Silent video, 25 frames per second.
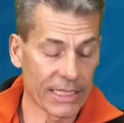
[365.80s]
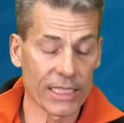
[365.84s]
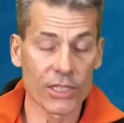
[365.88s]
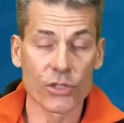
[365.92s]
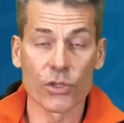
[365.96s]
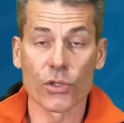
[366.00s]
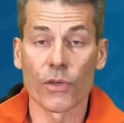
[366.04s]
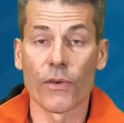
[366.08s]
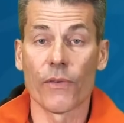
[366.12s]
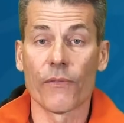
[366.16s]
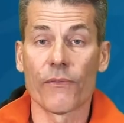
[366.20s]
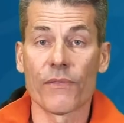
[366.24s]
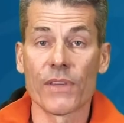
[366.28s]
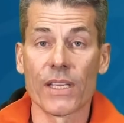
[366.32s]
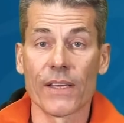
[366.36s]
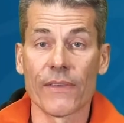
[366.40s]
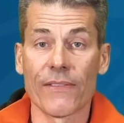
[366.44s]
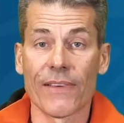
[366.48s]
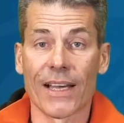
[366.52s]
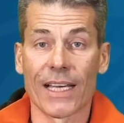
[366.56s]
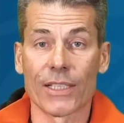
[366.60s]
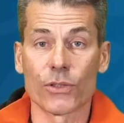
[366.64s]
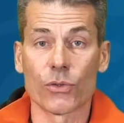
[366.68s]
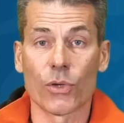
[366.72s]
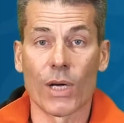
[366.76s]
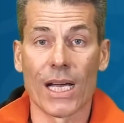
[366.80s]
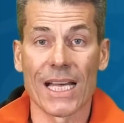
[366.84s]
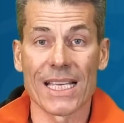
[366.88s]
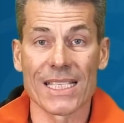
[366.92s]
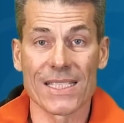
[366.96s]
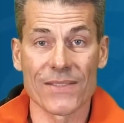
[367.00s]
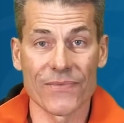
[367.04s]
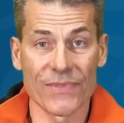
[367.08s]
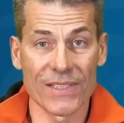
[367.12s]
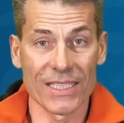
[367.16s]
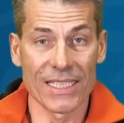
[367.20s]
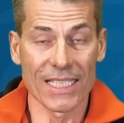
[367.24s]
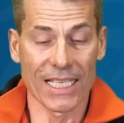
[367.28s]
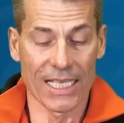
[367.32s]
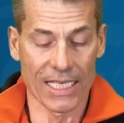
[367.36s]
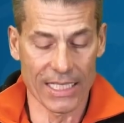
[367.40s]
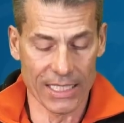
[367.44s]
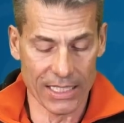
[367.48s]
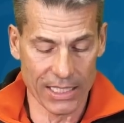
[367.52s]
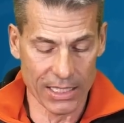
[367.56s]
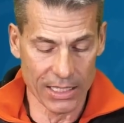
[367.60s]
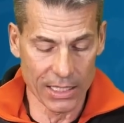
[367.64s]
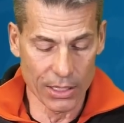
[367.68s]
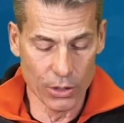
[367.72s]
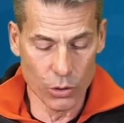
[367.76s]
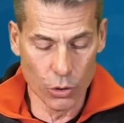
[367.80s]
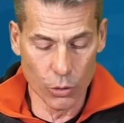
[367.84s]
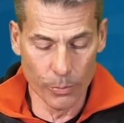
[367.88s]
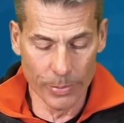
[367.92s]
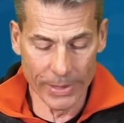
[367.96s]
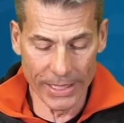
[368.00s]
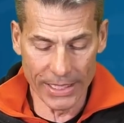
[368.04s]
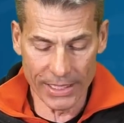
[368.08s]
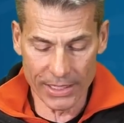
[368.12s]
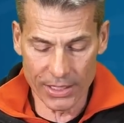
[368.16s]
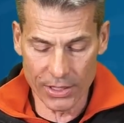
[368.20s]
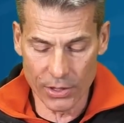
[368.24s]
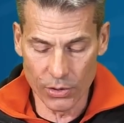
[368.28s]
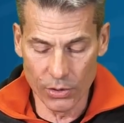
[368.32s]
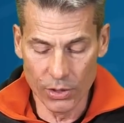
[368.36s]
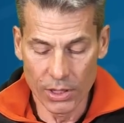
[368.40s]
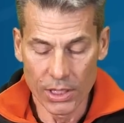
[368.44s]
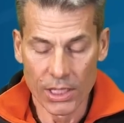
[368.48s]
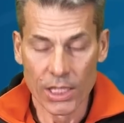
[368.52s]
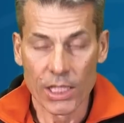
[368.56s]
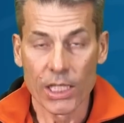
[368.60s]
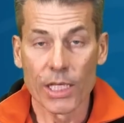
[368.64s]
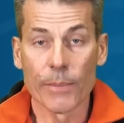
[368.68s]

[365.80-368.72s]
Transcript: Adesso vi vado a svitare il coperchio